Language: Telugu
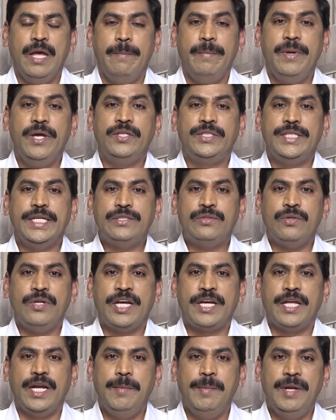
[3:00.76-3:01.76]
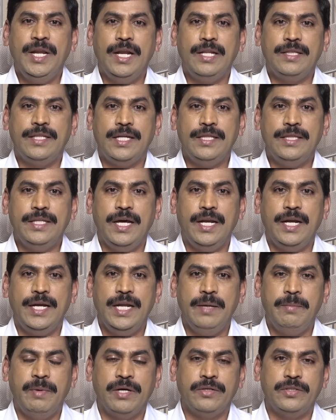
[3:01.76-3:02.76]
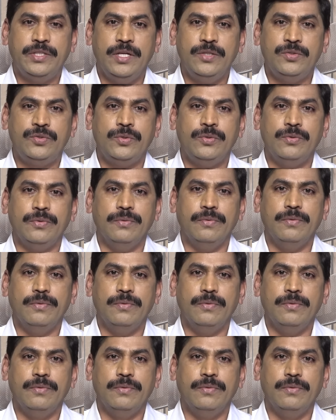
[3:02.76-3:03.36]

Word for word: మీరు చేస్తున్న క్రిమినల్ దందాలన్నీ మాకు తెలుసు